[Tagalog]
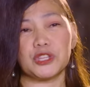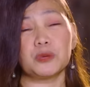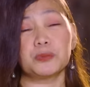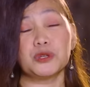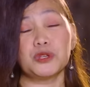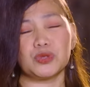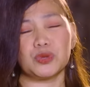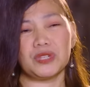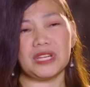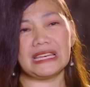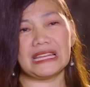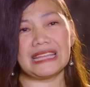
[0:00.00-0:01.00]
Ito po yung
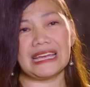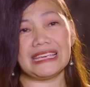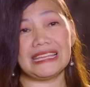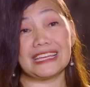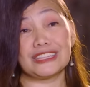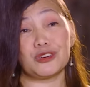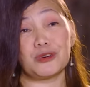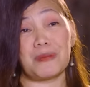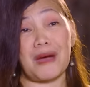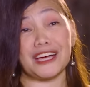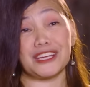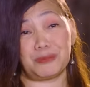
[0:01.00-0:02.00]
tunay na dahilan
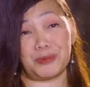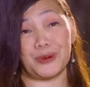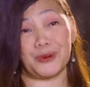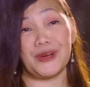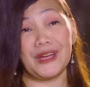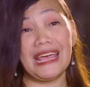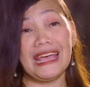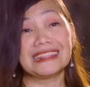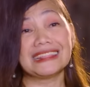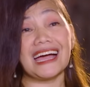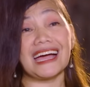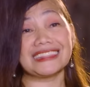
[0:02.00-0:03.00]
kung bakit po
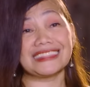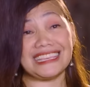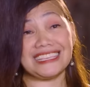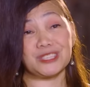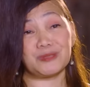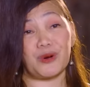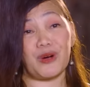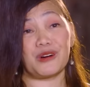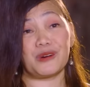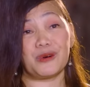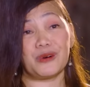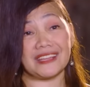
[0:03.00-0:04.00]
nakatis po
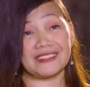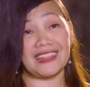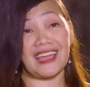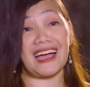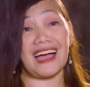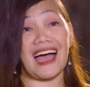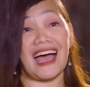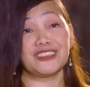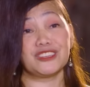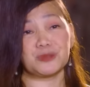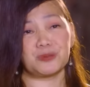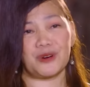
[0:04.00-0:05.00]
ako at
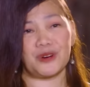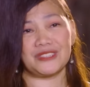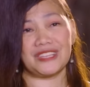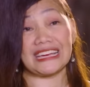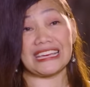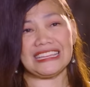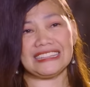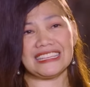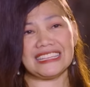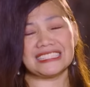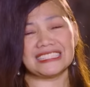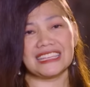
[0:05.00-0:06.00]
nakaayos po ako ng
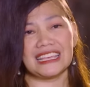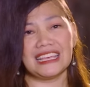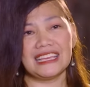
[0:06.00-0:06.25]
80s.